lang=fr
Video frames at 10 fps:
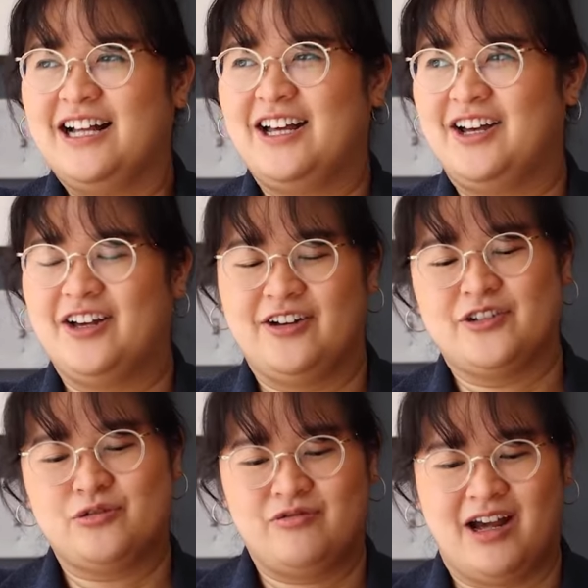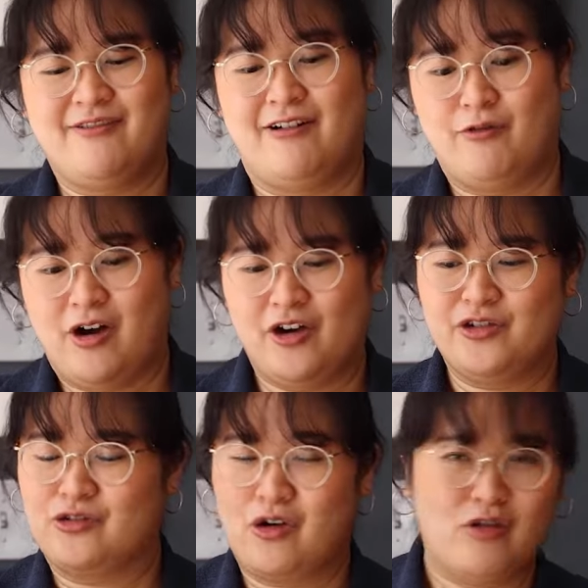Euh, souvent, il va y avoir
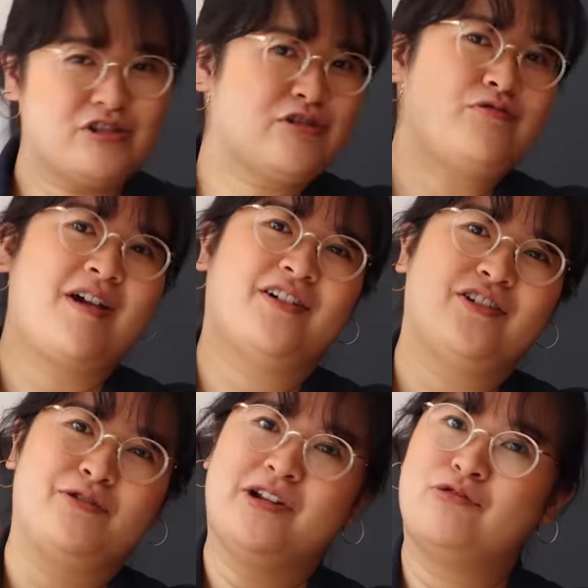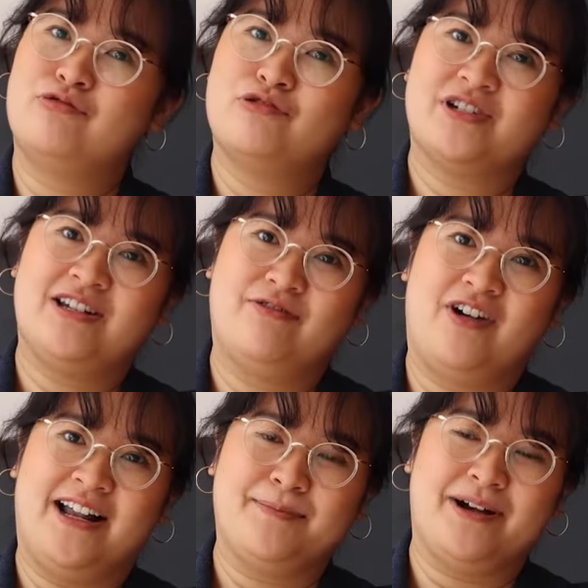une grosse cuillère de l'huile rouge qui va
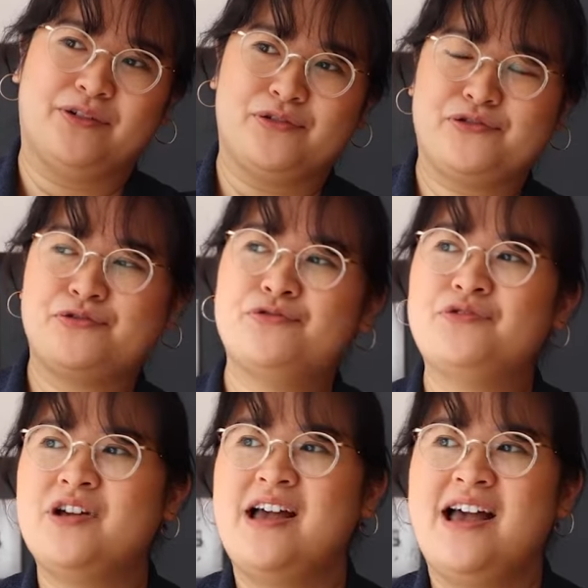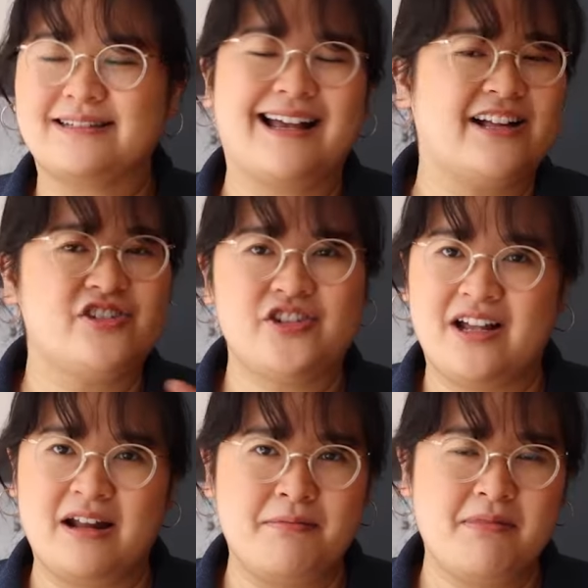aller par-dessus.
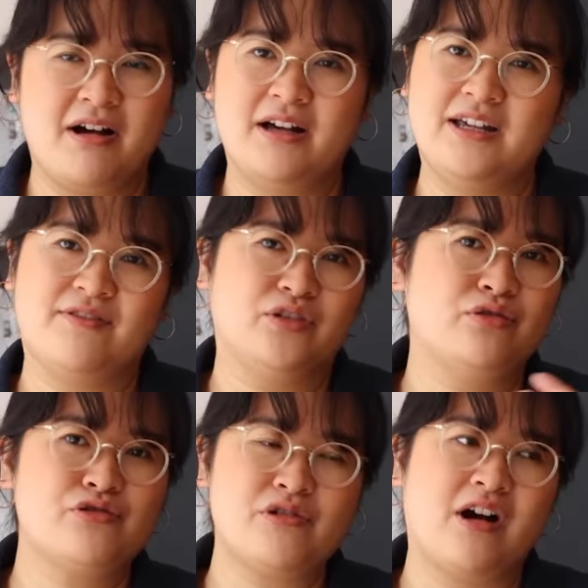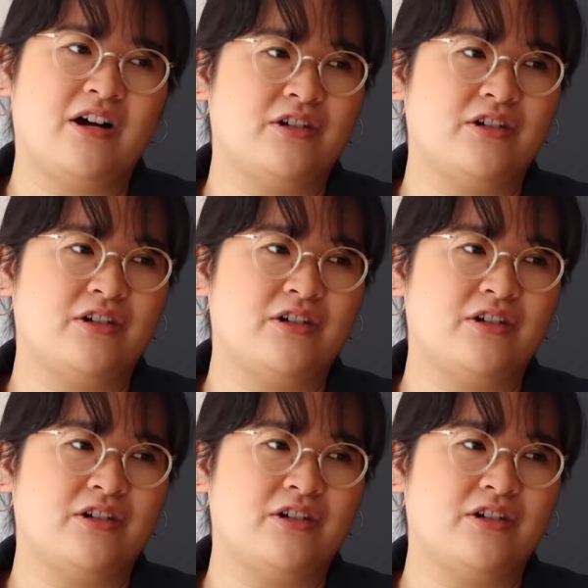Traditionnellement, il va toujours